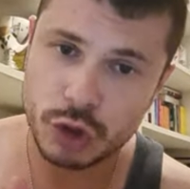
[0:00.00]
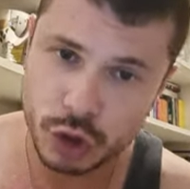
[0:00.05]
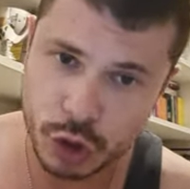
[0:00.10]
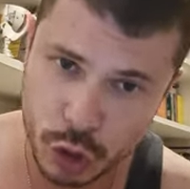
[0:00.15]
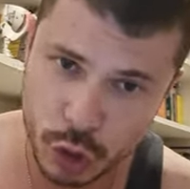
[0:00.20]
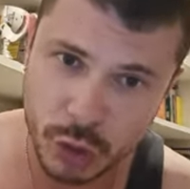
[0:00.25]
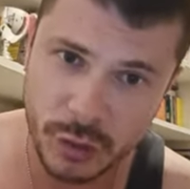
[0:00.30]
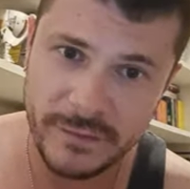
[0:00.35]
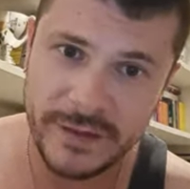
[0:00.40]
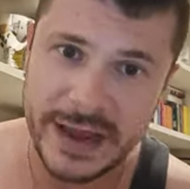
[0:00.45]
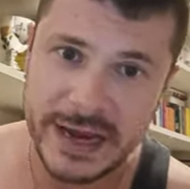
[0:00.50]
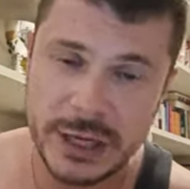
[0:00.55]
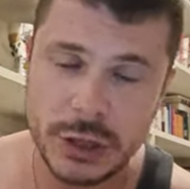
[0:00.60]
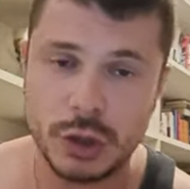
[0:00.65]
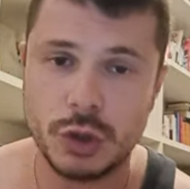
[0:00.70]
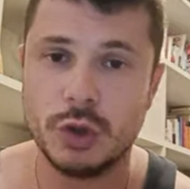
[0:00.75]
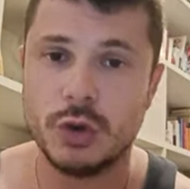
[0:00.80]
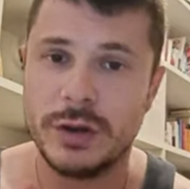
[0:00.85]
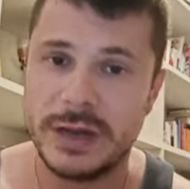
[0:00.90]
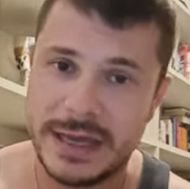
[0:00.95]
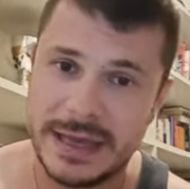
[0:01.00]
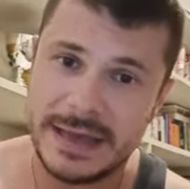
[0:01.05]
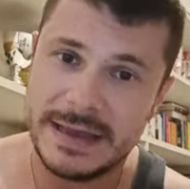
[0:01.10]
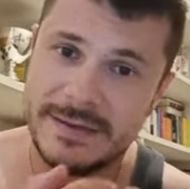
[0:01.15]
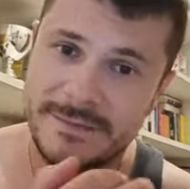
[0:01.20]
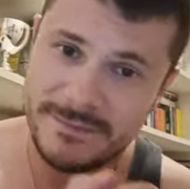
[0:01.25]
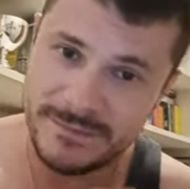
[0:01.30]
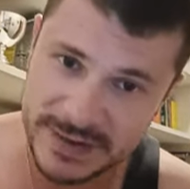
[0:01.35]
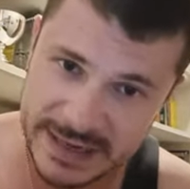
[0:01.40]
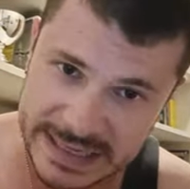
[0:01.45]
sono veneto
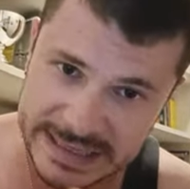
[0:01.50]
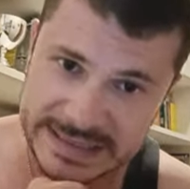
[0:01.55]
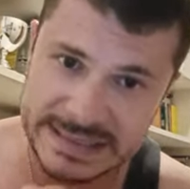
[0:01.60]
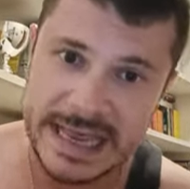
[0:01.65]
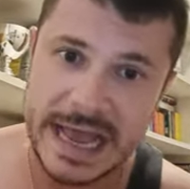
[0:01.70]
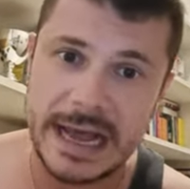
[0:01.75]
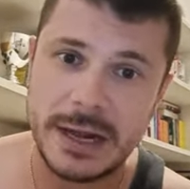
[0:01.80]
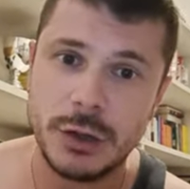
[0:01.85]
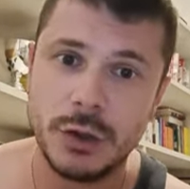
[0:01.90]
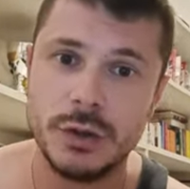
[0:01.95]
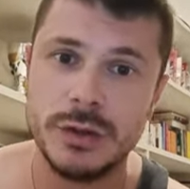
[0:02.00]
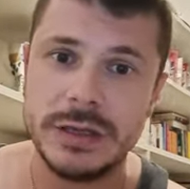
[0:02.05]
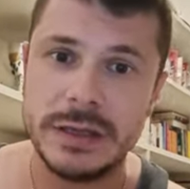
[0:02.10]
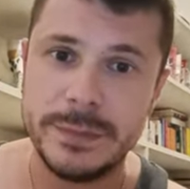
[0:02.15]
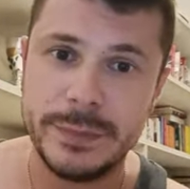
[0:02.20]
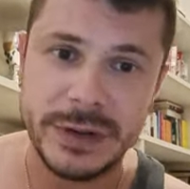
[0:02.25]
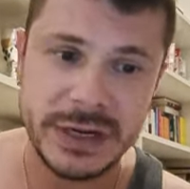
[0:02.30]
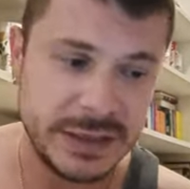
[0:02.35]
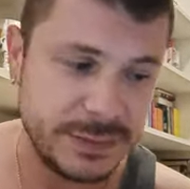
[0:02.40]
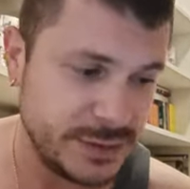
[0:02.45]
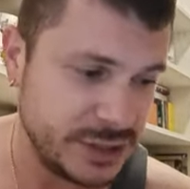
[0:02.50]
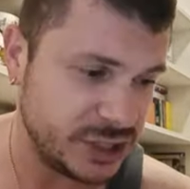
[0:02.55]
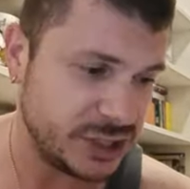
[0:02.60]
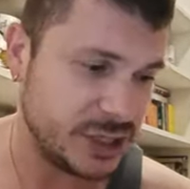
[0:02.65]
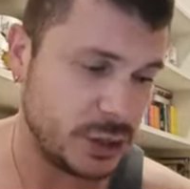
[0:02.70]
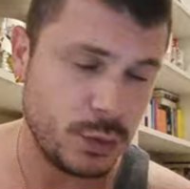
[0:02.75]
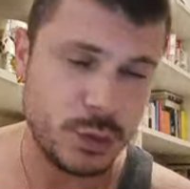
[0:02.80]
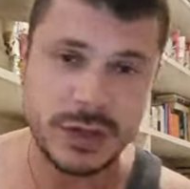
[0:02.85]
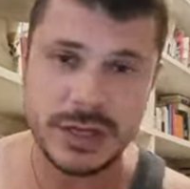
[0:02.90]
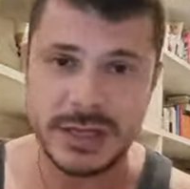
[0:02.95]
e veneziano in
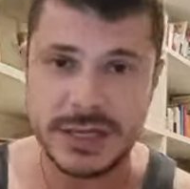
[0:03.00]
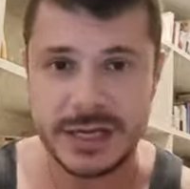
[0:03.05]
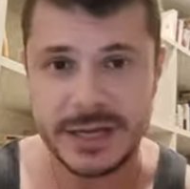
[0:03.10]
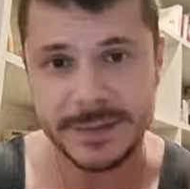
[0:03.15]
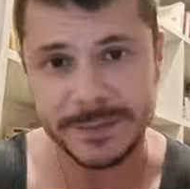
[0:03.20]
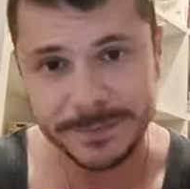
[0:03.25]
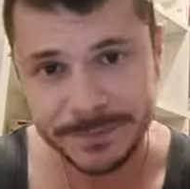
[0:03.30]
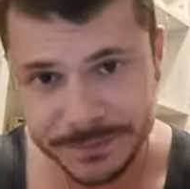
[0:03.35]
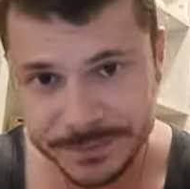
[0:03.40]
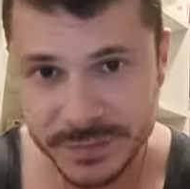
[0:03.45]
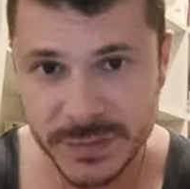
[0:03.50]
primis, quindi